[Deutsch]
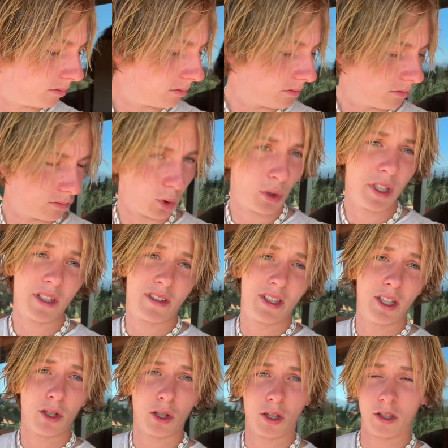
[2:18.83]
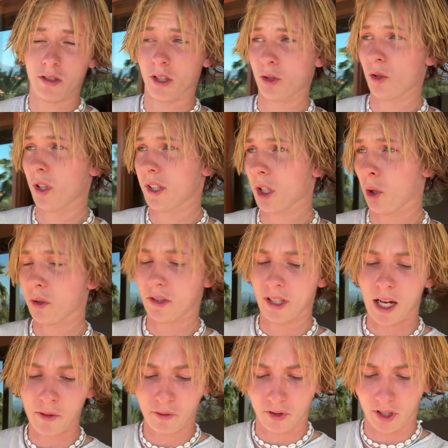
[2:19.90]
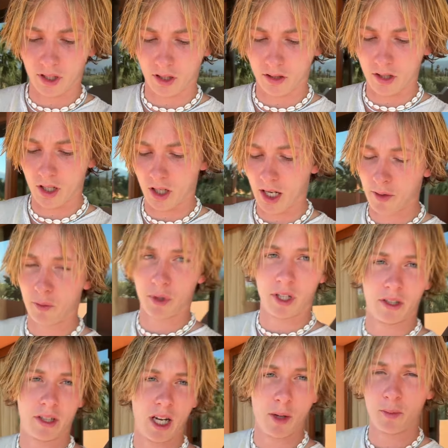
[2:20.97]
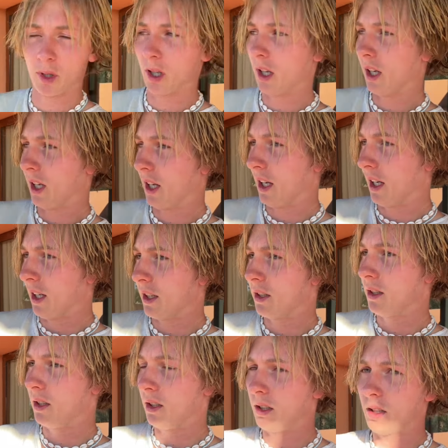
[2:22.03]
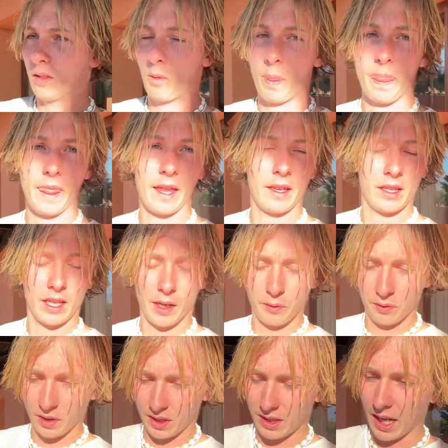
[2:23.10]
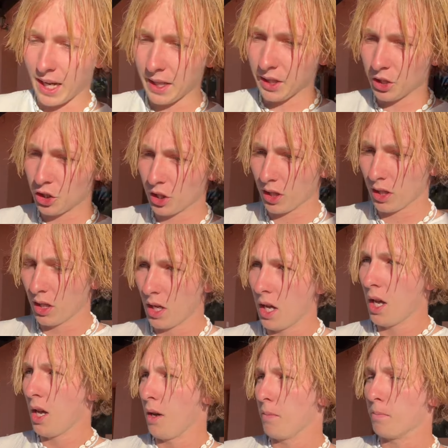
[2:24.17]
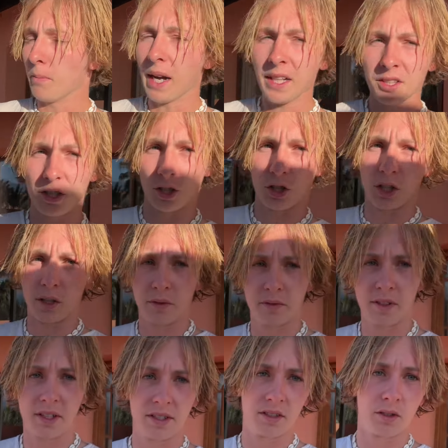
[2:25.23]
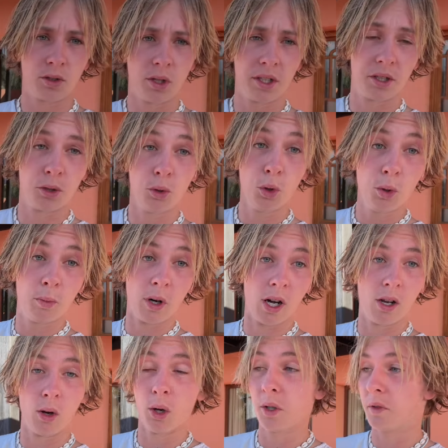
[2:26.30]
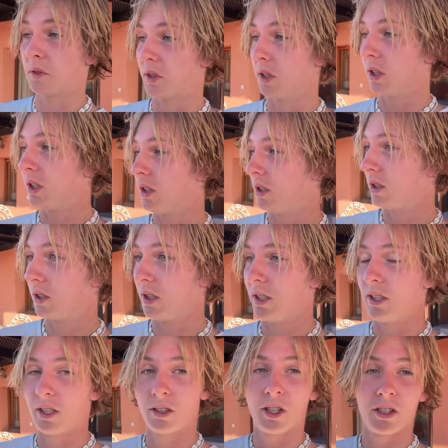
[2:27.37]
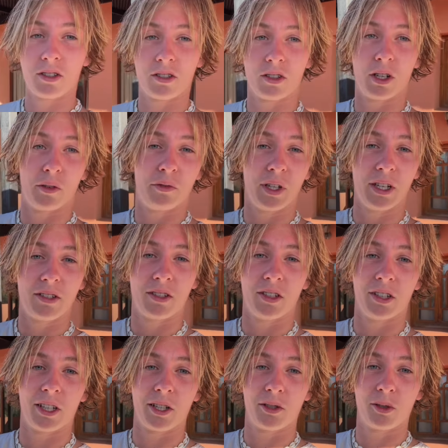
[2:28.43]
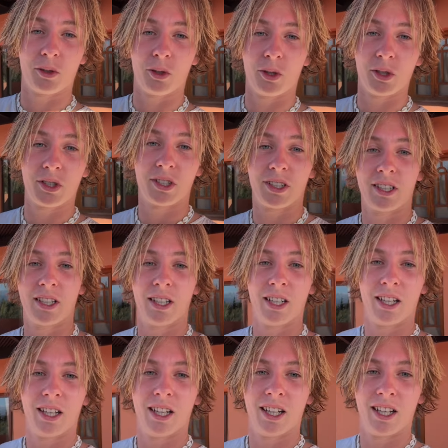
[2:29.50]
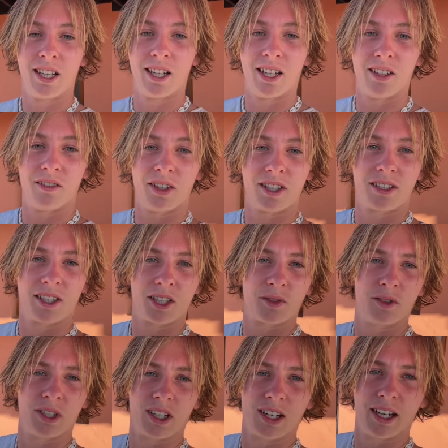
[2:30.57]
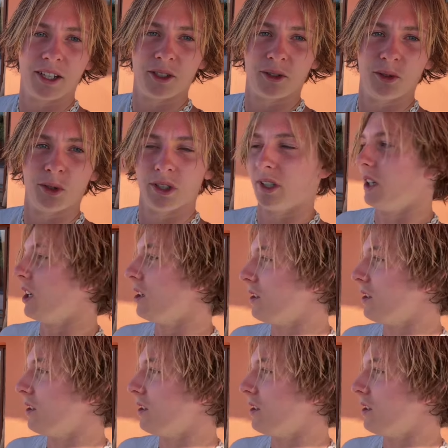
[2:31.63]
Und jetzt hier natürlich auch den African, äh, African Cup. Die afrikanische Meisterschaft, weil das natürlich überall läuft hier, in den ganzen Cafés, in den Restaurants. Was das für eine kleine Türe, ja.